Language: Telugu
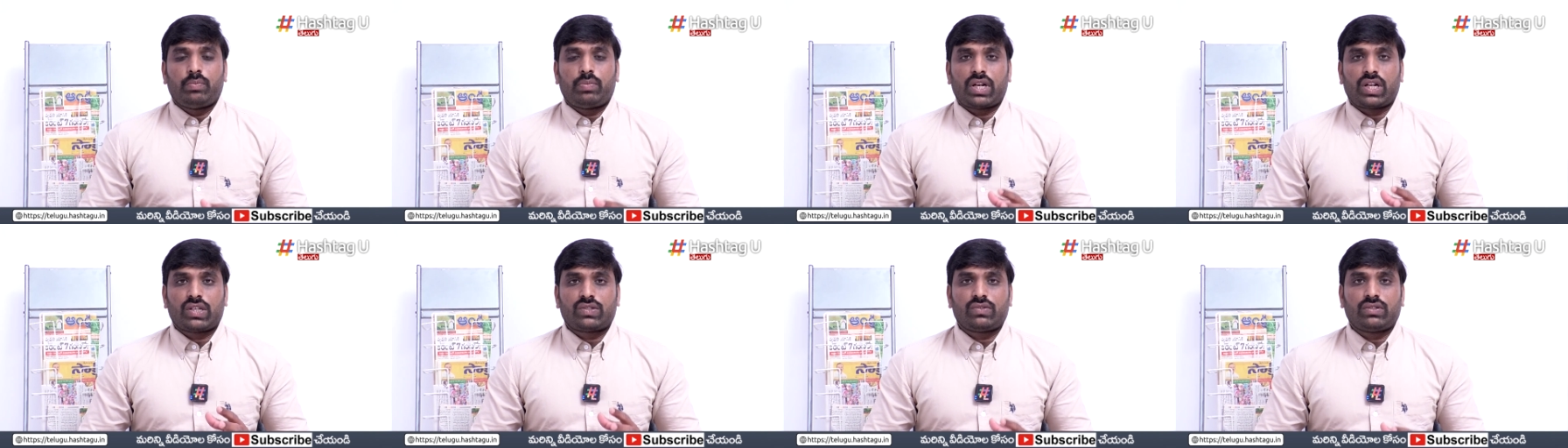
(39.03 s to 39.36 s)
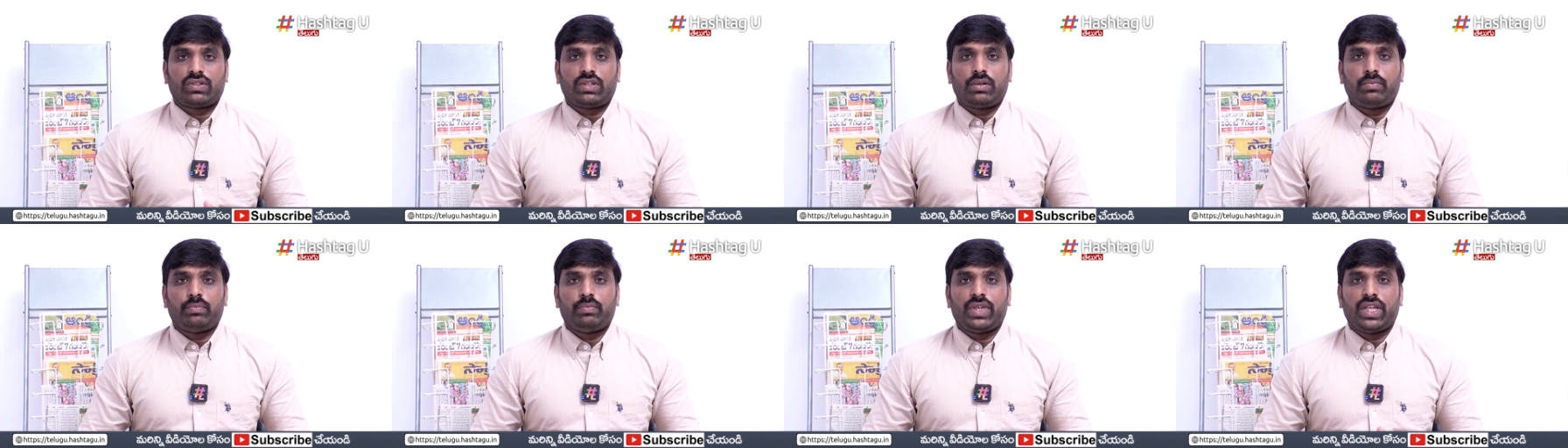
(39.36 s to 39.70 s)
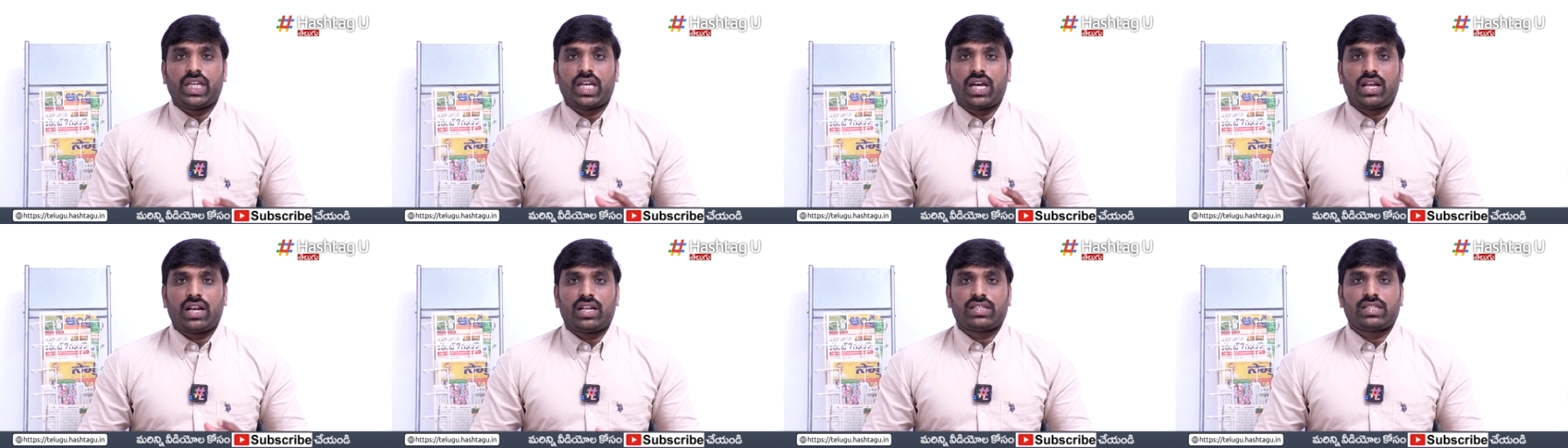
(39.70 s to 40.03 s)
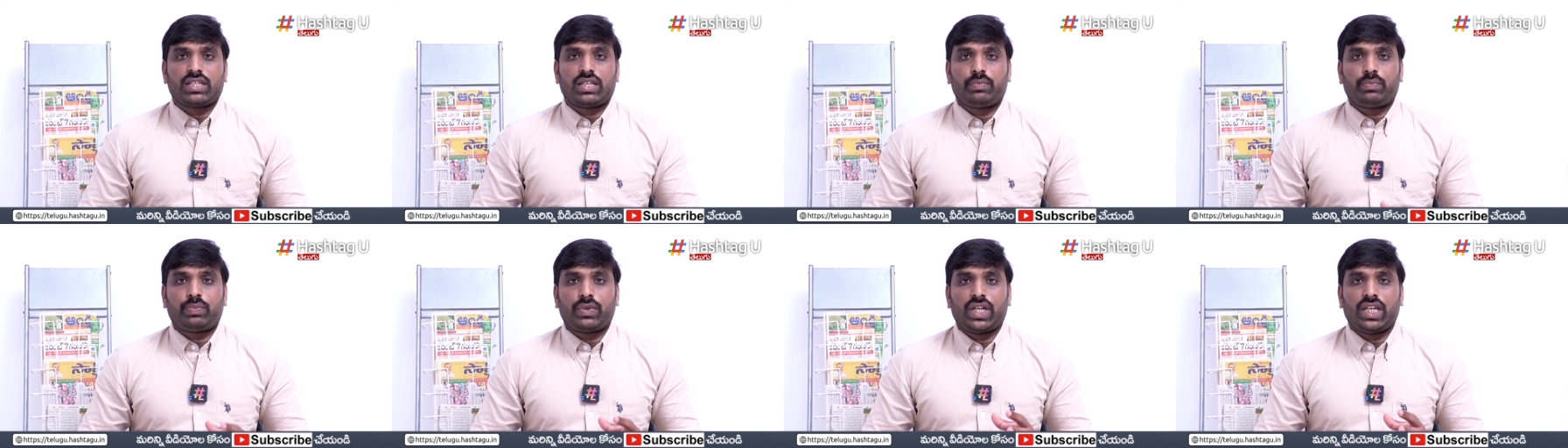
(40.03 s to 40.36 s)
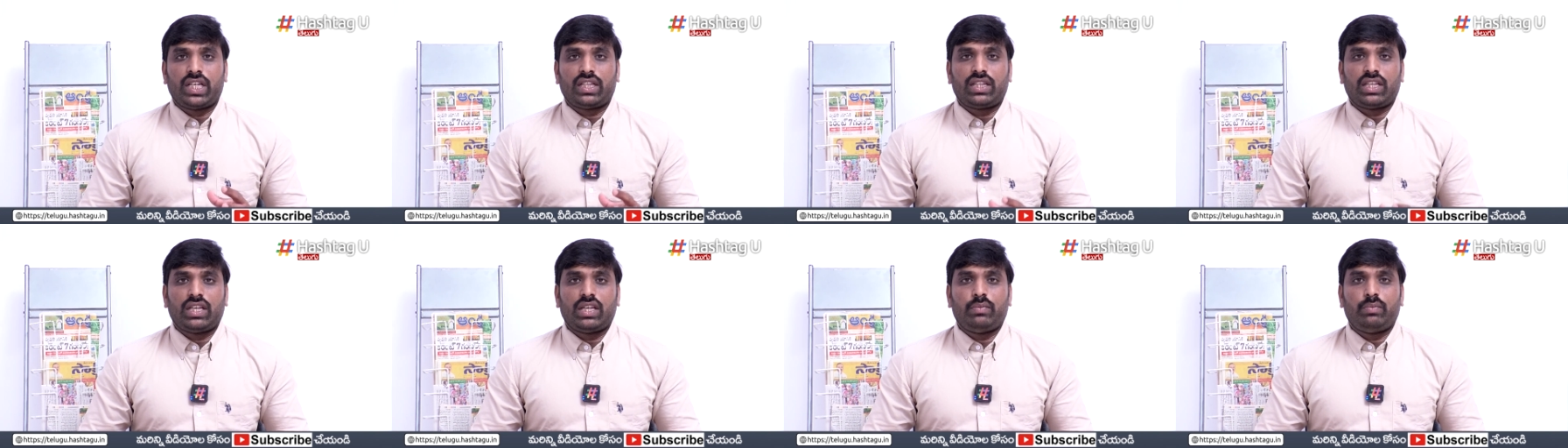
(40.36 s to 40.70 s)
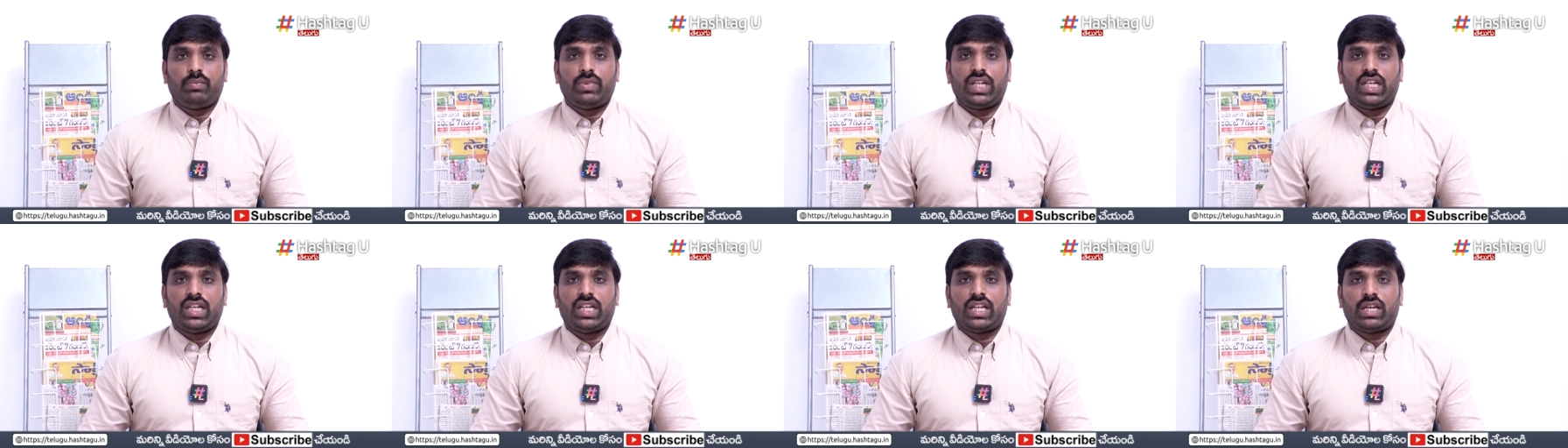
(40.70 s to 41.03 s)
ప్రస్తుతం బీఆర్ఎస్ ఎప్పుడైతే
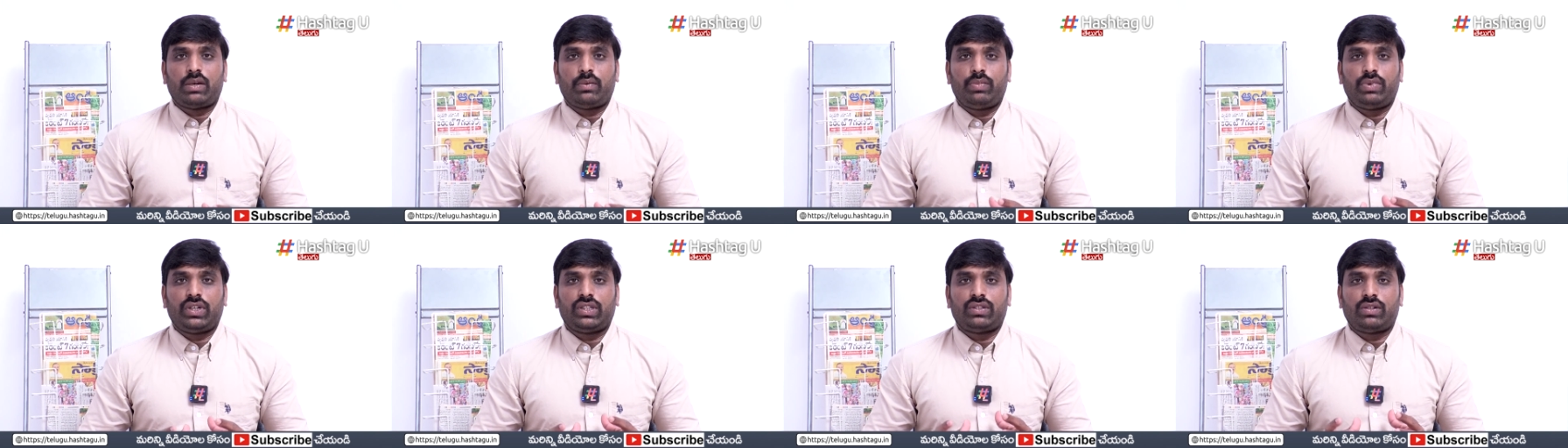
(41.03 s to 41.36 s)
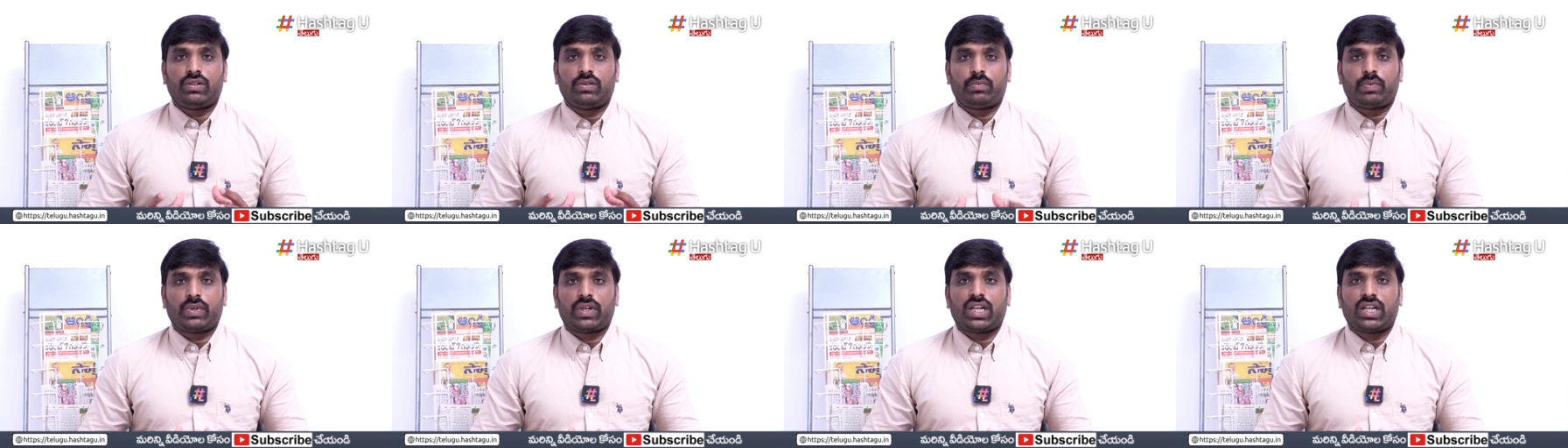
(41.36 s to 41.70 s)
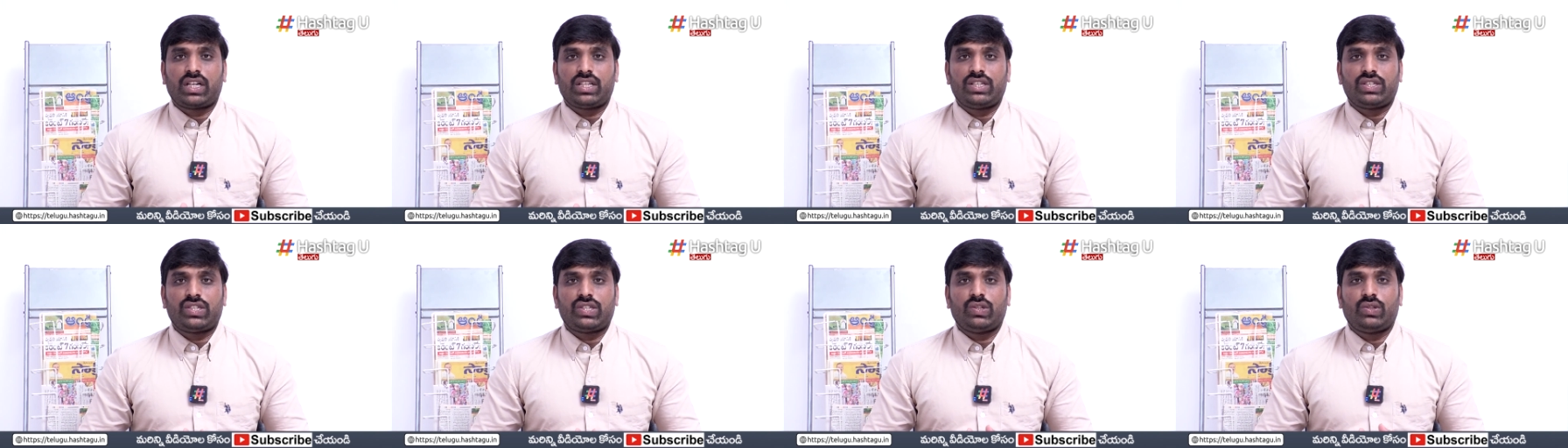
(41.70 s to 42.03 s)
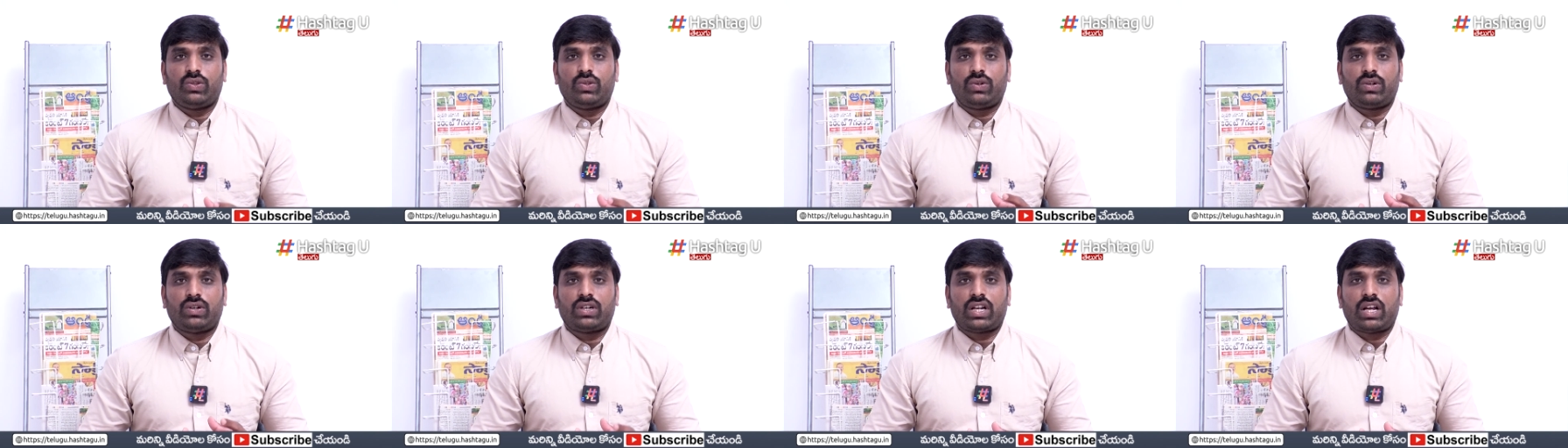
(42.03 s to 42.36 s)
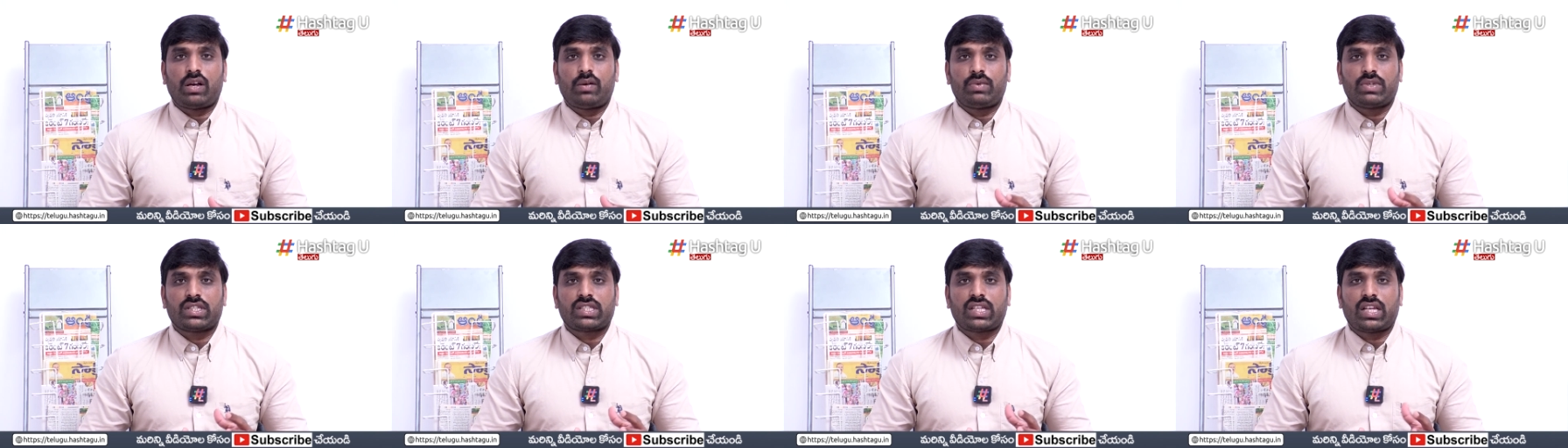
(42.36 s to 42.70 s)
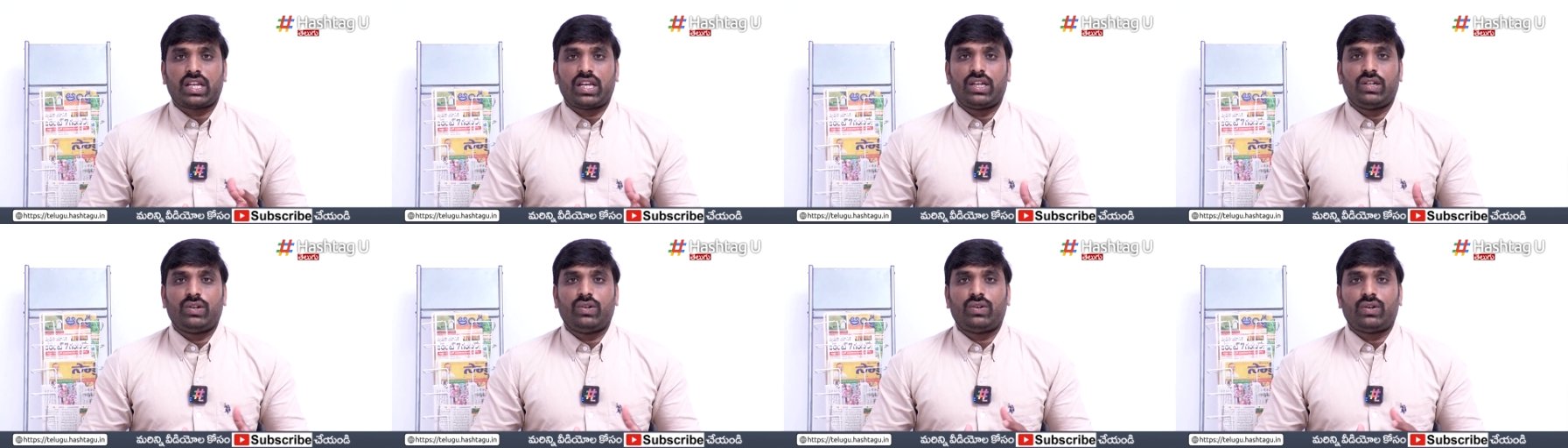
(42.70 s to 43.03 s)
ఎమ్మెల్యే అభ్యర్థులను ప్రకటించిందో గ్రామ
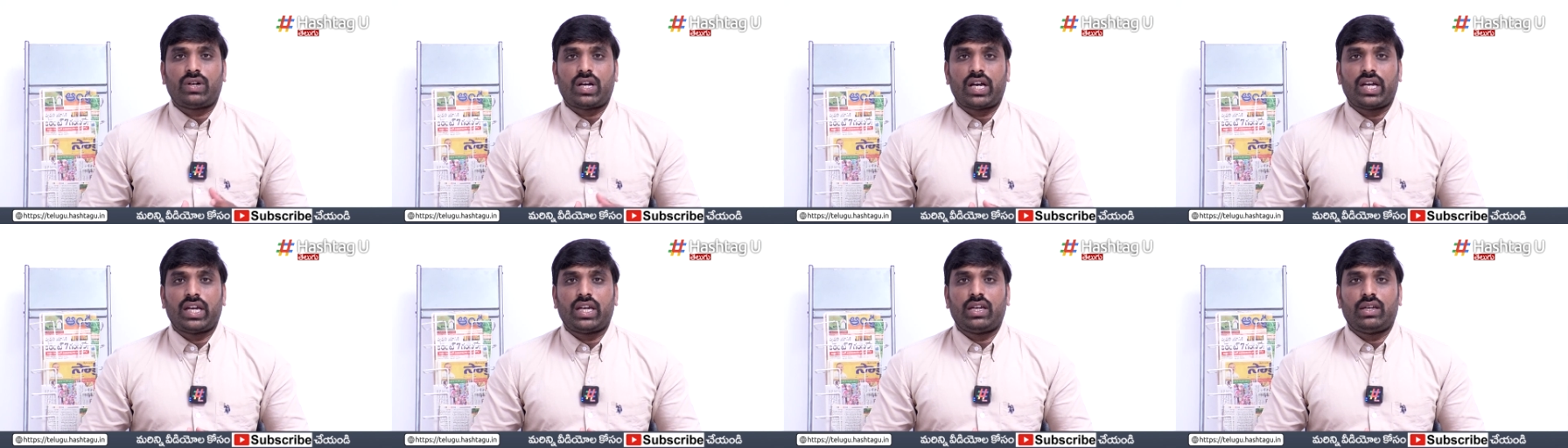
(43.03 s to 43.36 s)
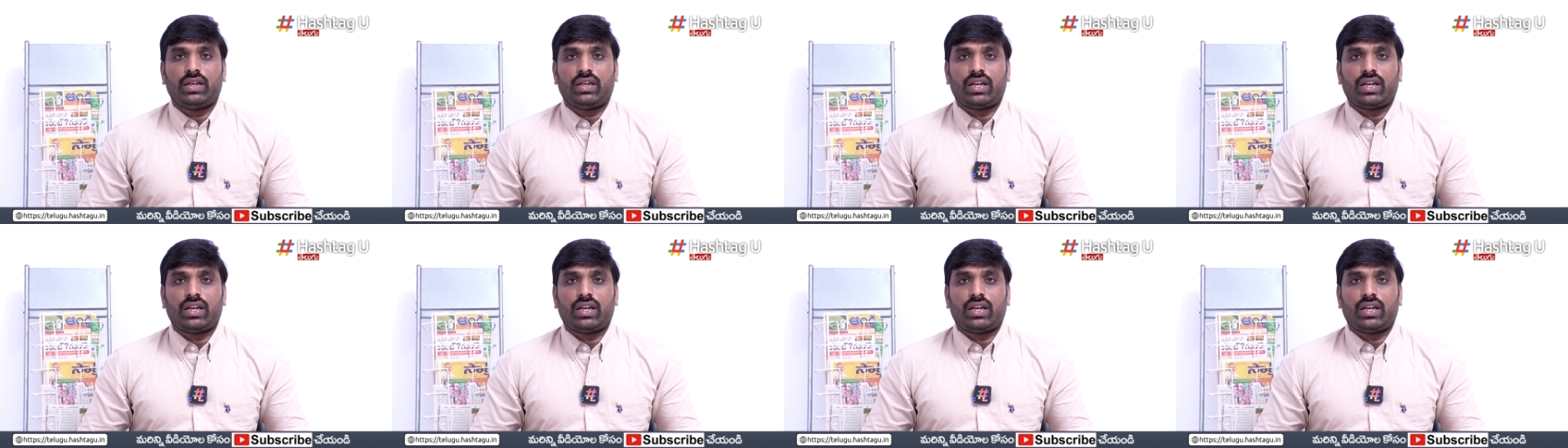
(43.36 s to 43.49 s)
స్థాయిలో ఆ